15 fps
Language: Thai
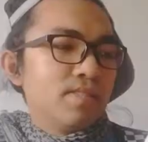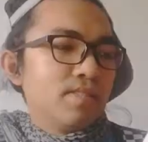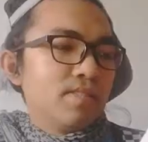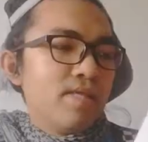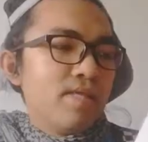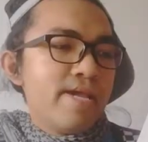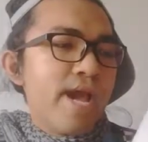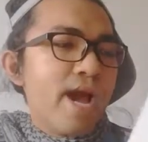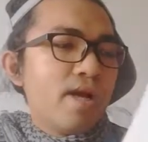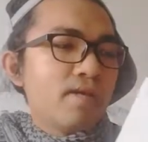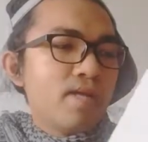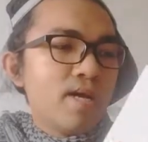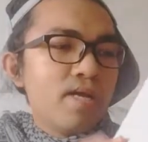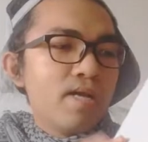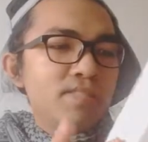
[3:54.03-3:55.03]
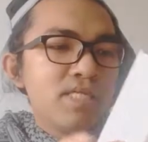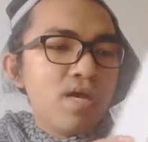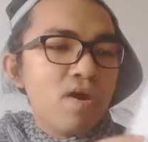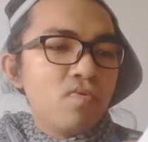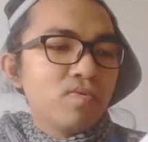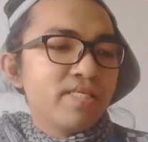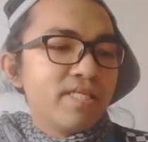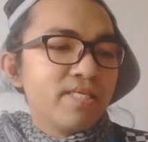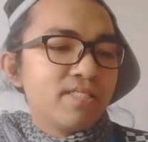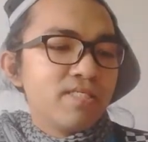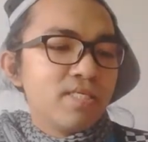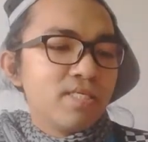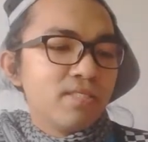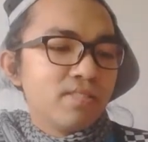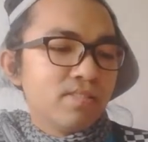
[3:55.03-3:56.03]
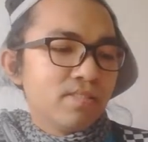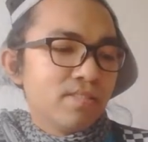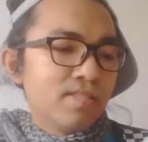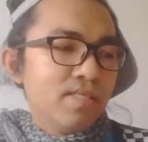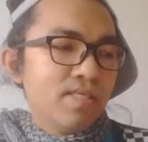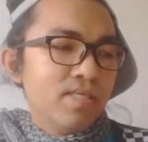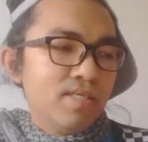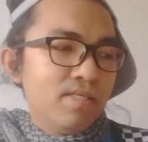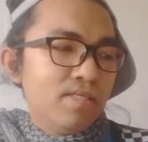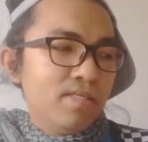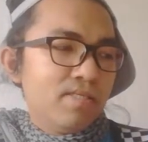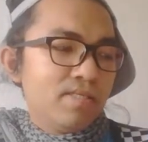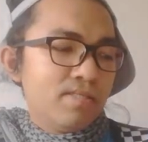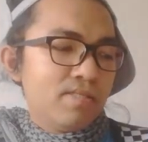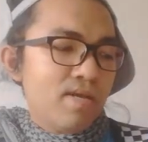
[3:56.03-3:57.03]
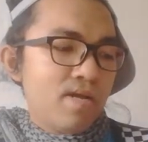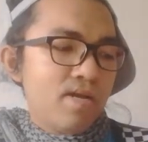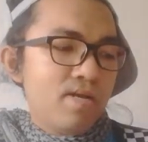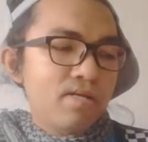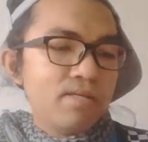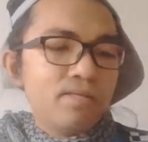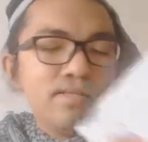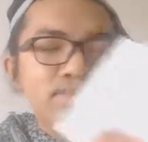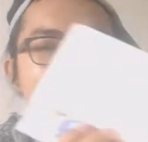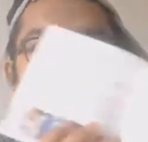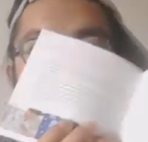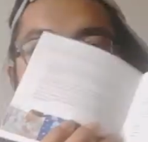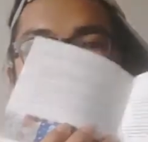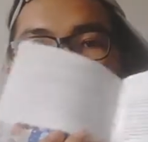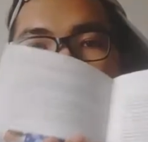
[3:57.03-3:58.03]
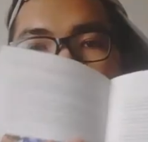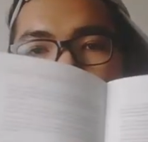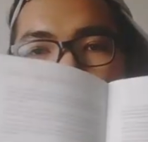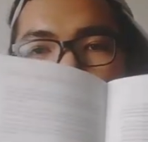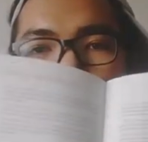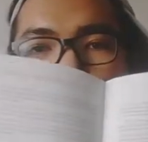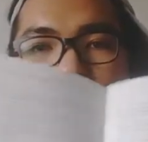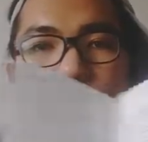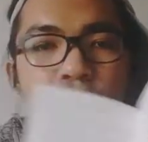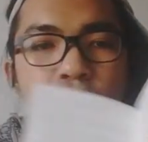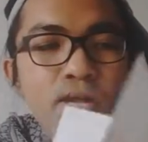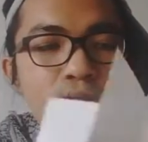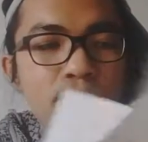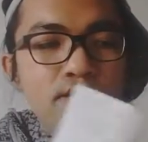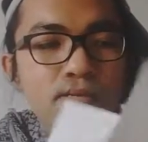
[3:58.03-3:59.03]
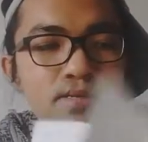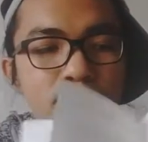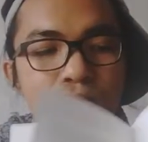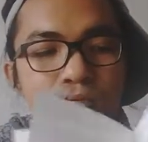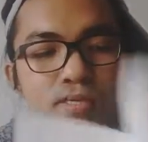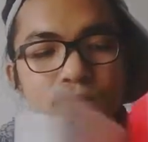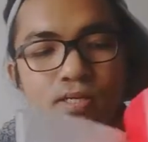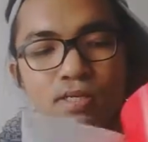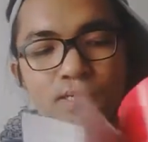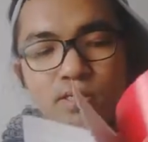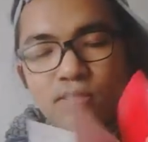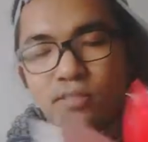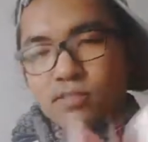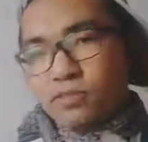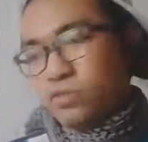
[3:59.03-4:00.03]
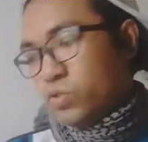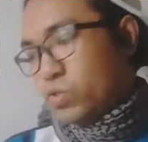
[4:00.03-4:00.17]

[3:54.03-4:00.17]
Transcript: หลายอย่างนะคะ ที่เขาสรรเสริญนะคะเป็น Product ของเขานะคะส่วน